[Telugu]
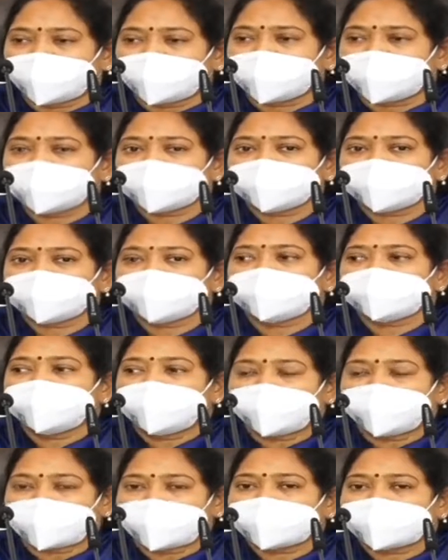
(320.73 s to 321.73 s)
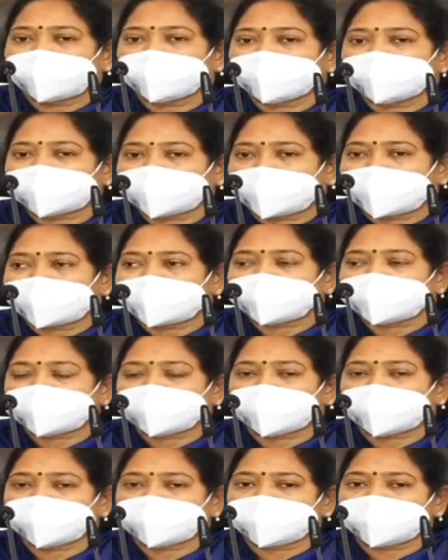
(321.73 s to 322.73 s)
ఈరోజు రైతు
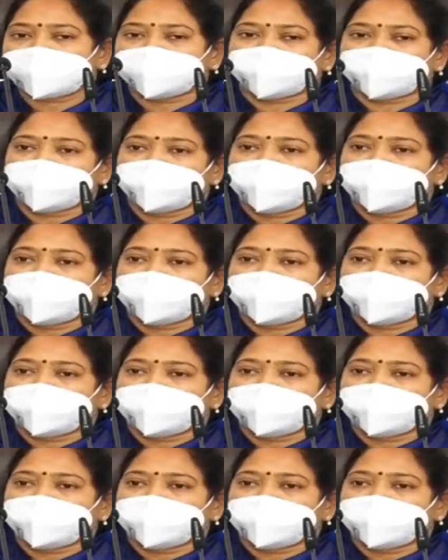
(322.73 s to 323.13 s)
శ్రేయస్సు కోసం